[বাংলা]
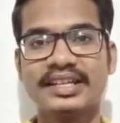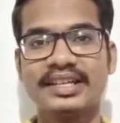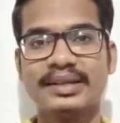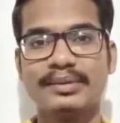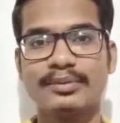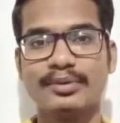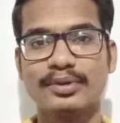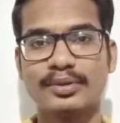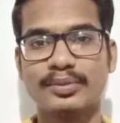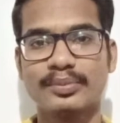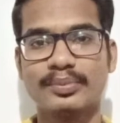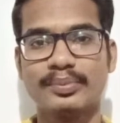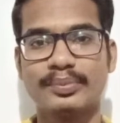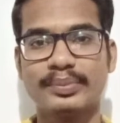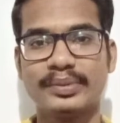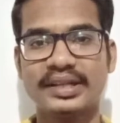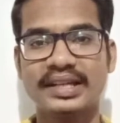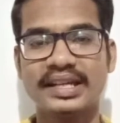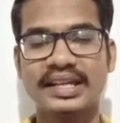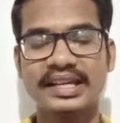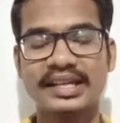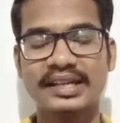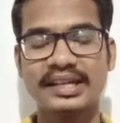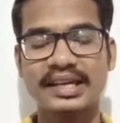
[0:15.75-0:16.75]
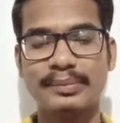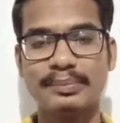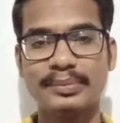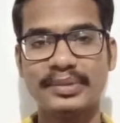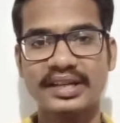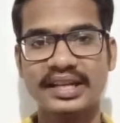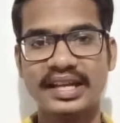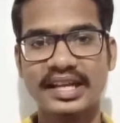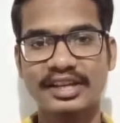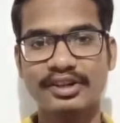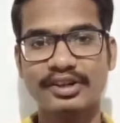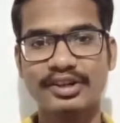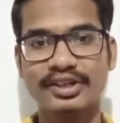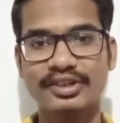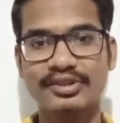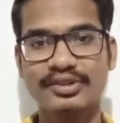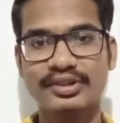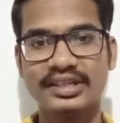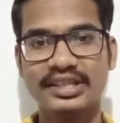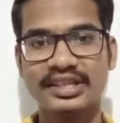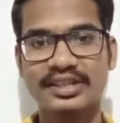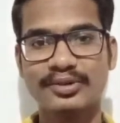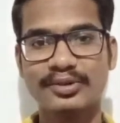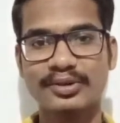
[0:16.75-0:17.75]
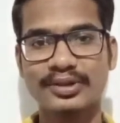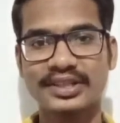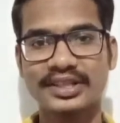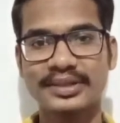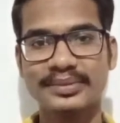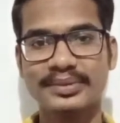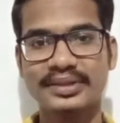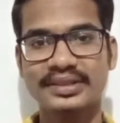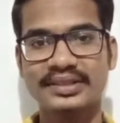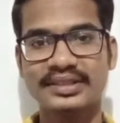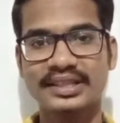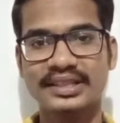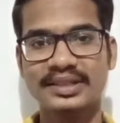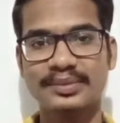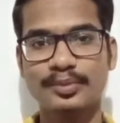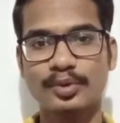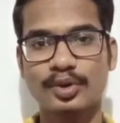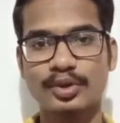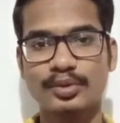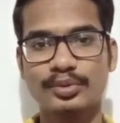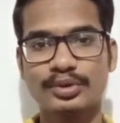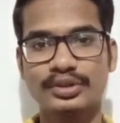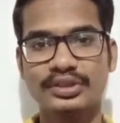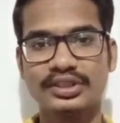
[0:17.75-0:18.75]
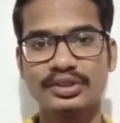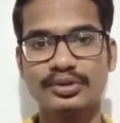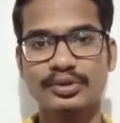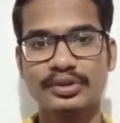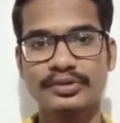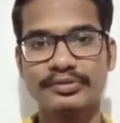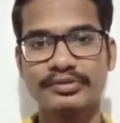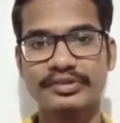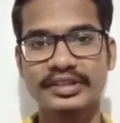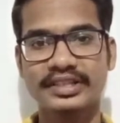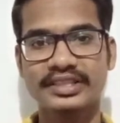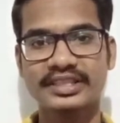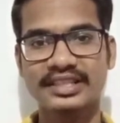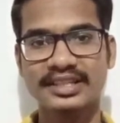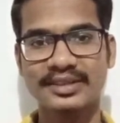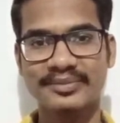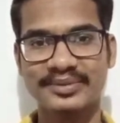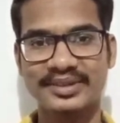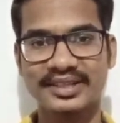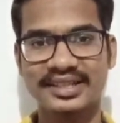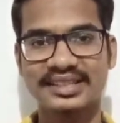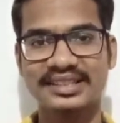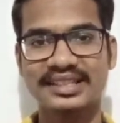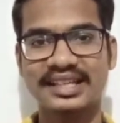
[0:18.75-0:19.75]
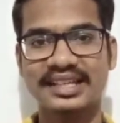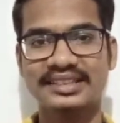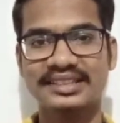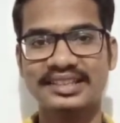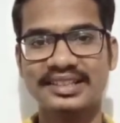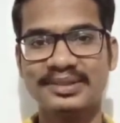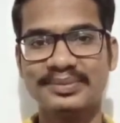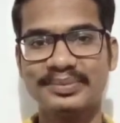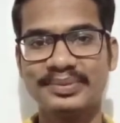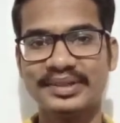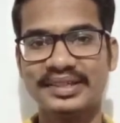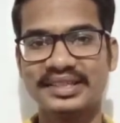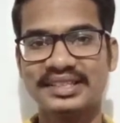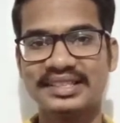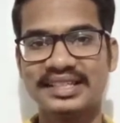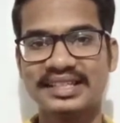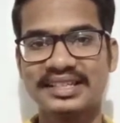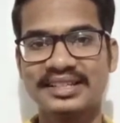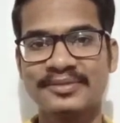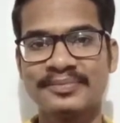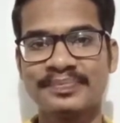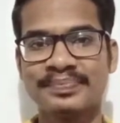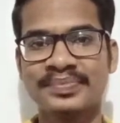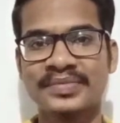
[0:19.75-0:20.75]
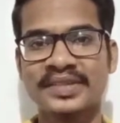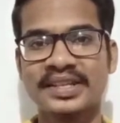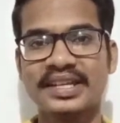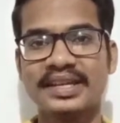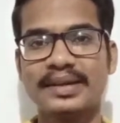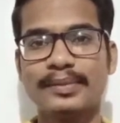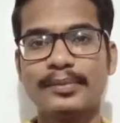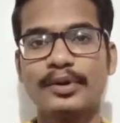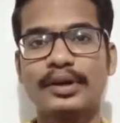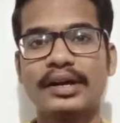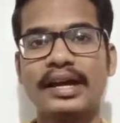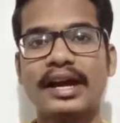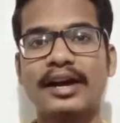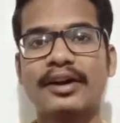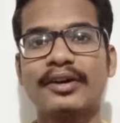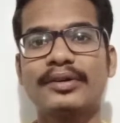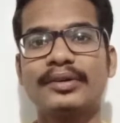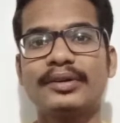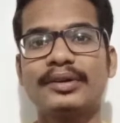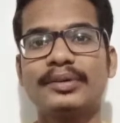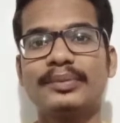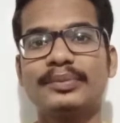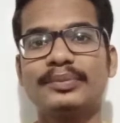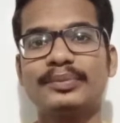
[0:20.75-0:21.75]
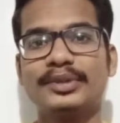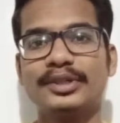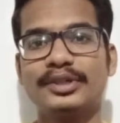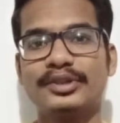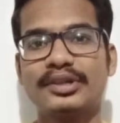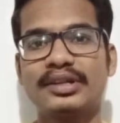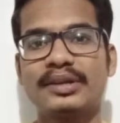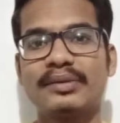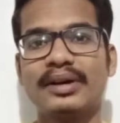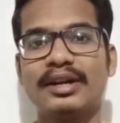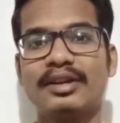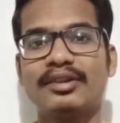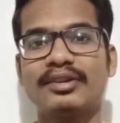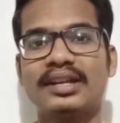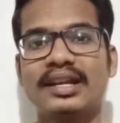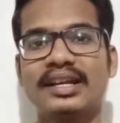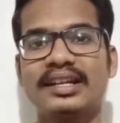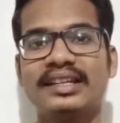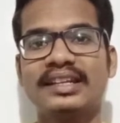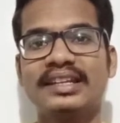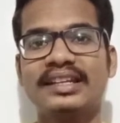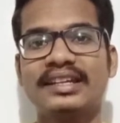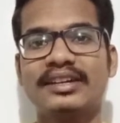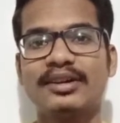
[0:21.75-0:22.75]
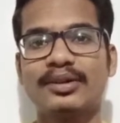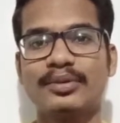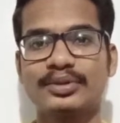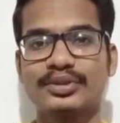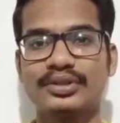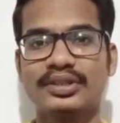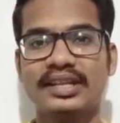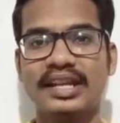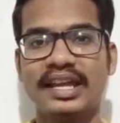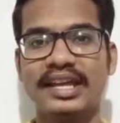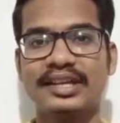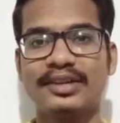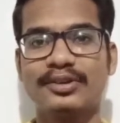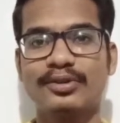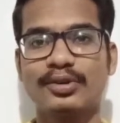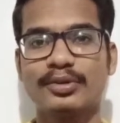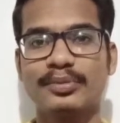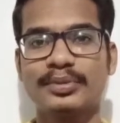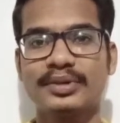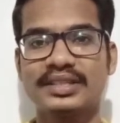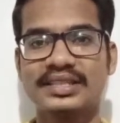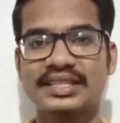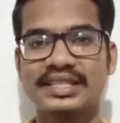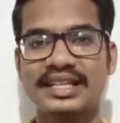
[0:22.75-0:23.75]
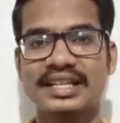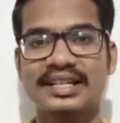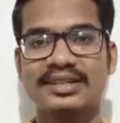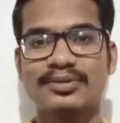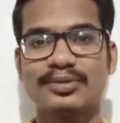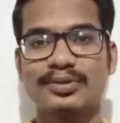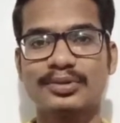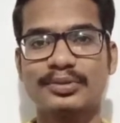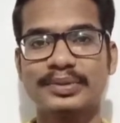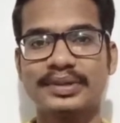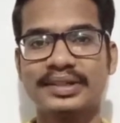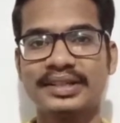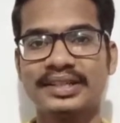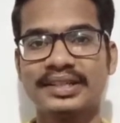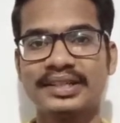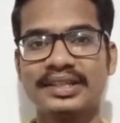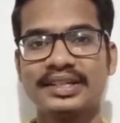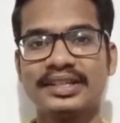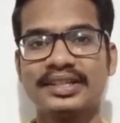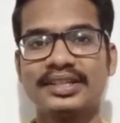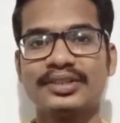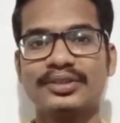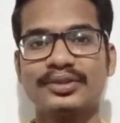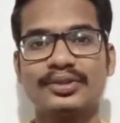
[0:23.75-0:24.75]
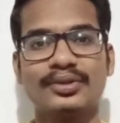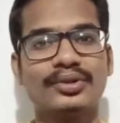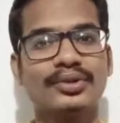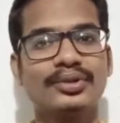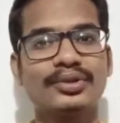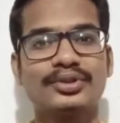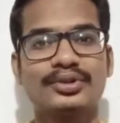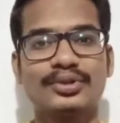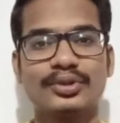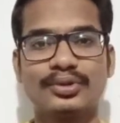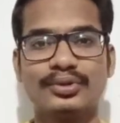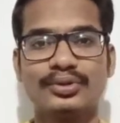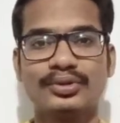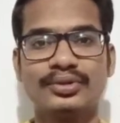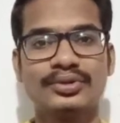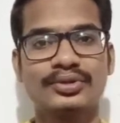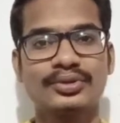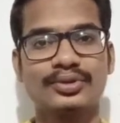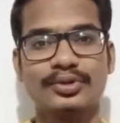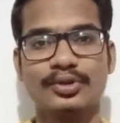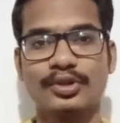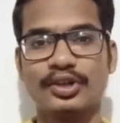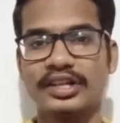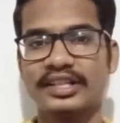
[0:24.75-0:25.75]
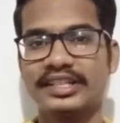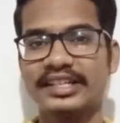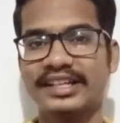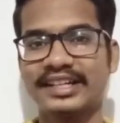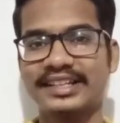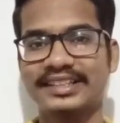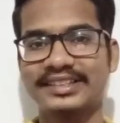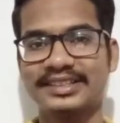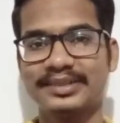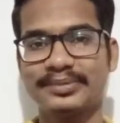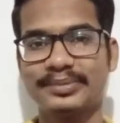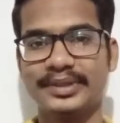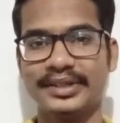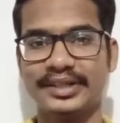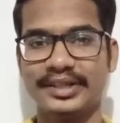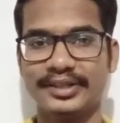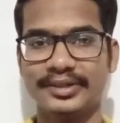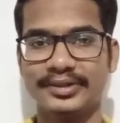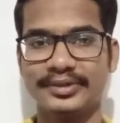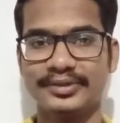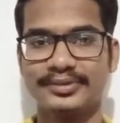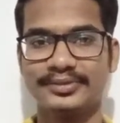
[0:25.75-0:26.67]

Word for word: এবং বেল বেল আইকনটিও ক্লিক করে দেবেন যাতে পরবর্তী নোটিফিকেশান আপনারা তাড়াতাড়ি পেয়ে যান এবং এখন ভিডিওটা ভালো লাগলে অবশ্যই লাইক করবেন শেয়ার করবেন তো চলুন শুরু করা যাক আজকের ভিডিও